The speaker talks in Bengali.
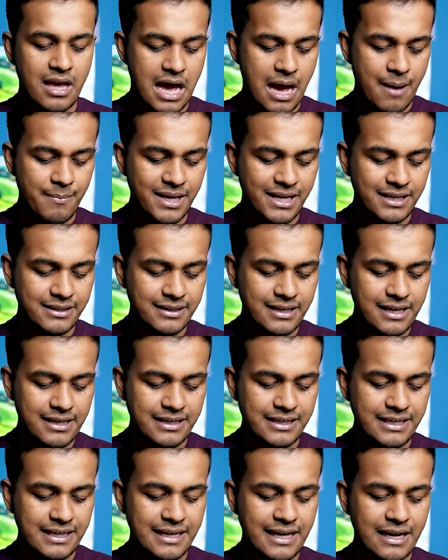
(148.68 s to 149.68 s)
আমি এখান থেকে
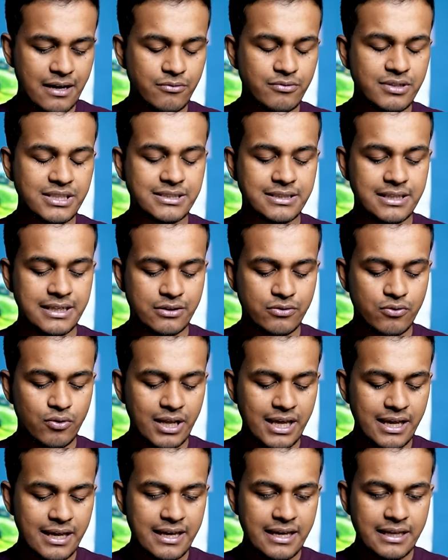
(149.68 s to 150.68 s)
ক্রিয়েট অ্যাকাউন্টে সিলেক্ট
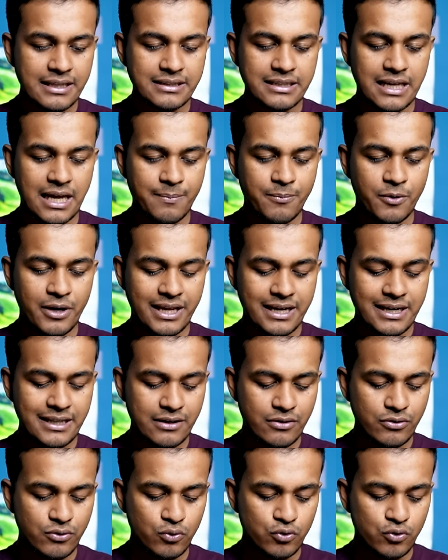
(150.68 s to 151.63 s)
করে তারপর এখানে দেখুন